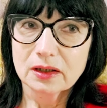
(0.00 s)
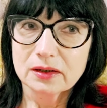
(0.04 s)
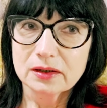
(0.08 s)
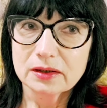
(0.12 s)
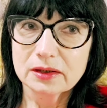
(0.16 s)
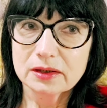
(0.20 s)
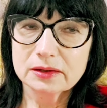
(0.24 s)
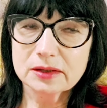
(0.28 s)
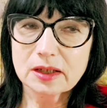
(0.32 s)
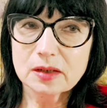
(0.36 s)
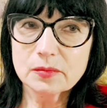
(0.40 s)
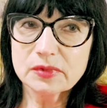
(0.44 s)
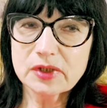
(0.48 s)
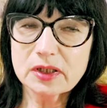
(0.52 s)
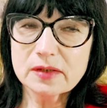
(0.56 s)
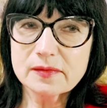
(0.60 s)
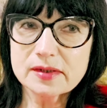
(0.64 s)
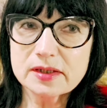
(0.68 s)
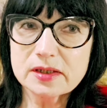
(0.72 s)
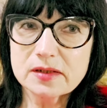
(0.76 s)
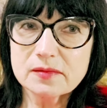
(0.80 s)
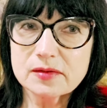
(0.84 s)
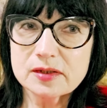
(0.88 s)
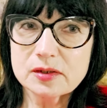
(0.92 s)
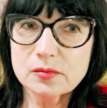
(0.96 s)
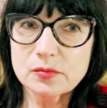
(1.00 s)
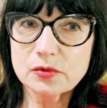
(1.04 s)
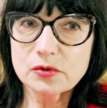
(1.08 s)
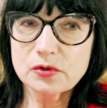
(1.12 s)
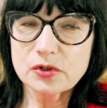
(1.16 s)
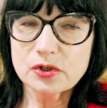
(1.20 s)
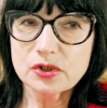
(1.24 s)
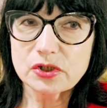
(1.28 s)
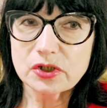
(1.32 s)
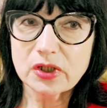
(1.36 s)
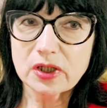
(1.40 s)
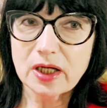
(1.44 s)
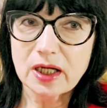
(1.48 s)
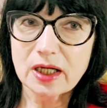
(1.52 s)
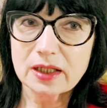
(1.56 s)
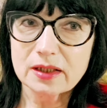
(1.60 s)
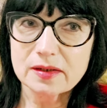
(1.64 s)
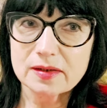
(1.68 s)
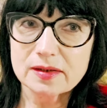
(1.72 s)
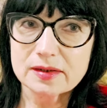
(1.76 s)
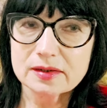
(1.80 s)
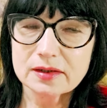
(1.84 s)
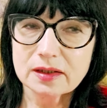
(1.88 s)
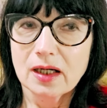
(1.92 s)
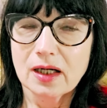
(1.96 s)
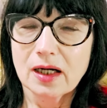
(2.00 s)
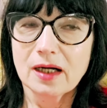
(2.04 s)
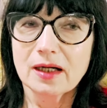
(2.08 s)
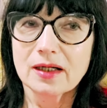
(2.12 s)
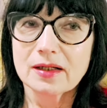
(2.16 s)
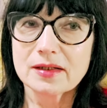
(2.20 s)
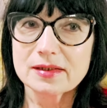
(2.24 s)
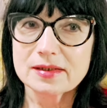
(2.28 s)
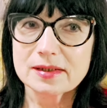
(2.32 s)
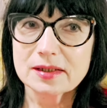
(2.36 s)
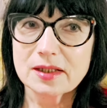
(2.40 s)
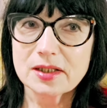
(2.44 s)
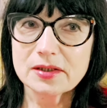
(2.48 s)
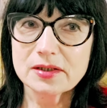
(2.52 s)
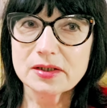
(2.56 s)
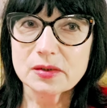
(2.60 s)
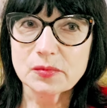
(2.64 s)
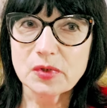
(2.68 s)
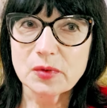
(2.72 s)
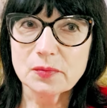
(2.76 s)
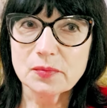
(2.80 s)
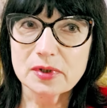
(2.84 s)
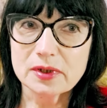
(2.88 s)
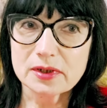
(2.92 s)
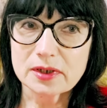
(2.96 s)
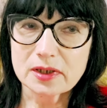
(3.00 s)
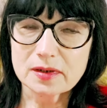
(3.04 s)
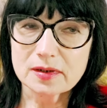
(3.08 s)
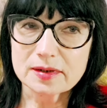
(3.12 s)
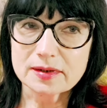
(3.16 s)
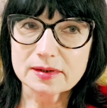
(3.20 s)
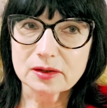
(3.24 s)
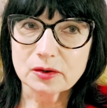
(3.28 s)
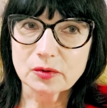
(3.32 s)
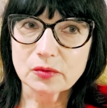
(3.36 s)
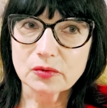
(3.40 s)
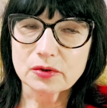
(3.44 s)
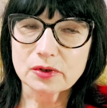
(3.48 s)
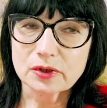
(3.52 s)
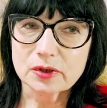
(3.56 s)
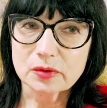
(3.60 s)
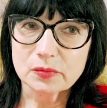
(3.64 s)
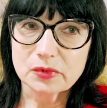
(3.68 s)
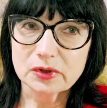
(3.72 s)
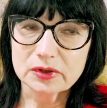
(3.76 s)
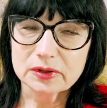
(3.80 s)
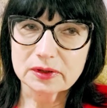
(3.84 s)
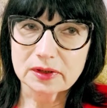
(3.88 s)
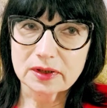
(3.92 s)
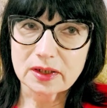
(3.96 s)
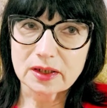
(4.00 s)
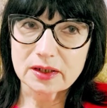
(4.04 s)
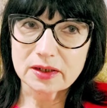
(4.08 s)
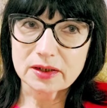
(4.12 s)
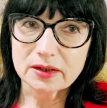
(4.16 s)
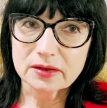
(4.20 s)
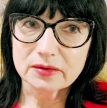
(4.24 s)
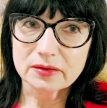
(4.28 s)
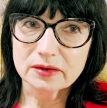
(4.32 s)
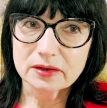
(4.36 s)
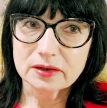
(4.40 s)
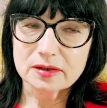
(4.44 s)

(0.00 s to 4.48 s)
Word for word: И там так все возмущались, да. А, знаете, мне понравился такой комментарий.